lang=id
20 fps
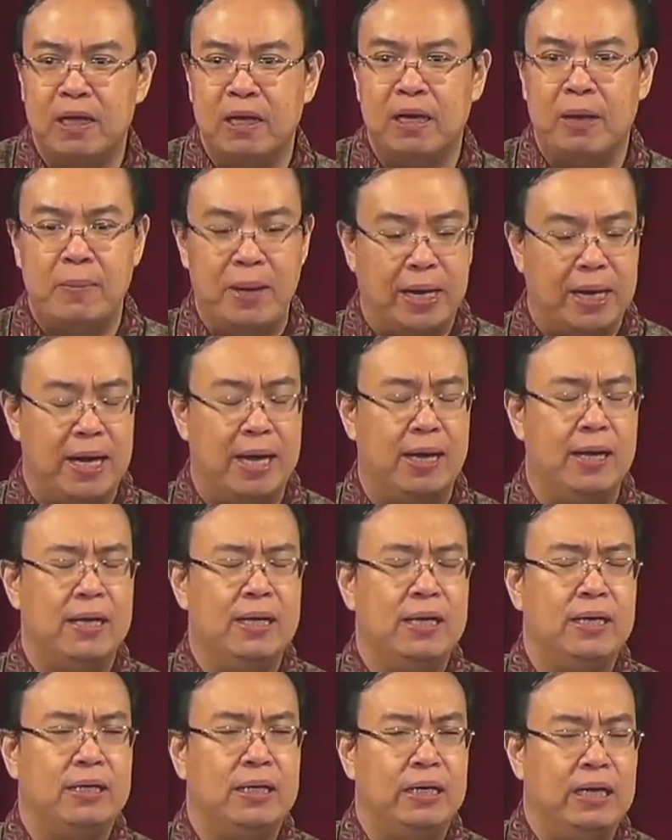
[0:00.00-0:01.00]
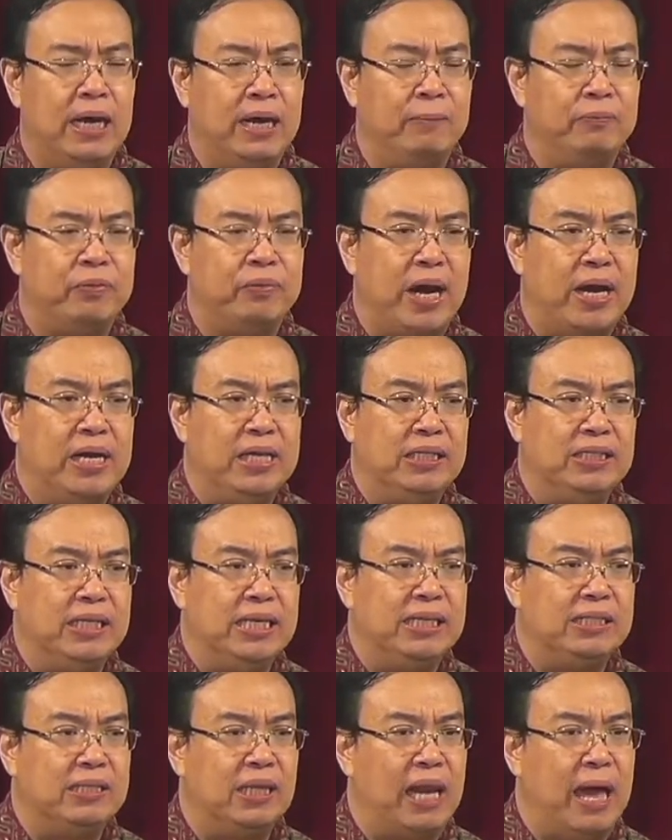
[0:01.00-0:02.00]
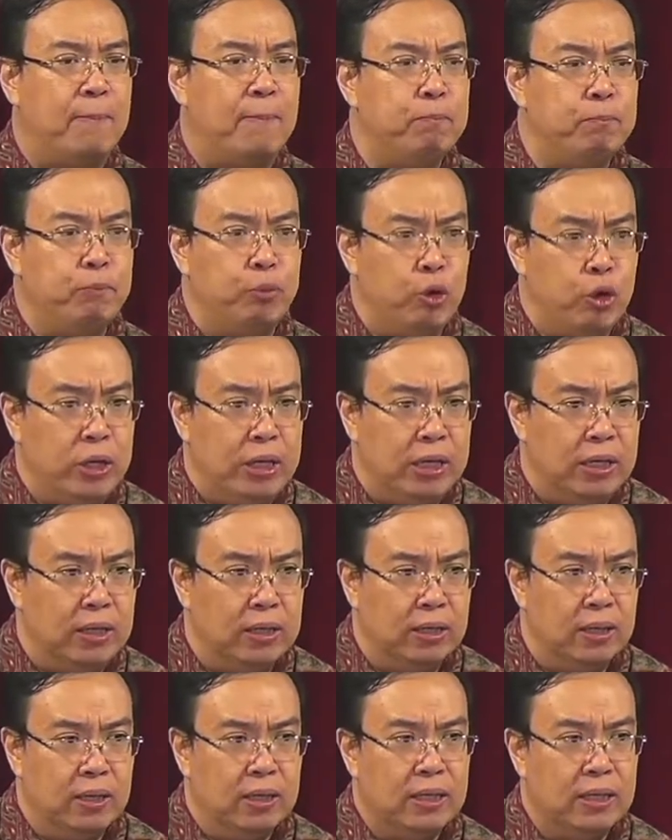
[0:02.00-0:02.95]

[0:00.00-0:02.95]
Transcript: Nah maka di dalam tradisi Islam pun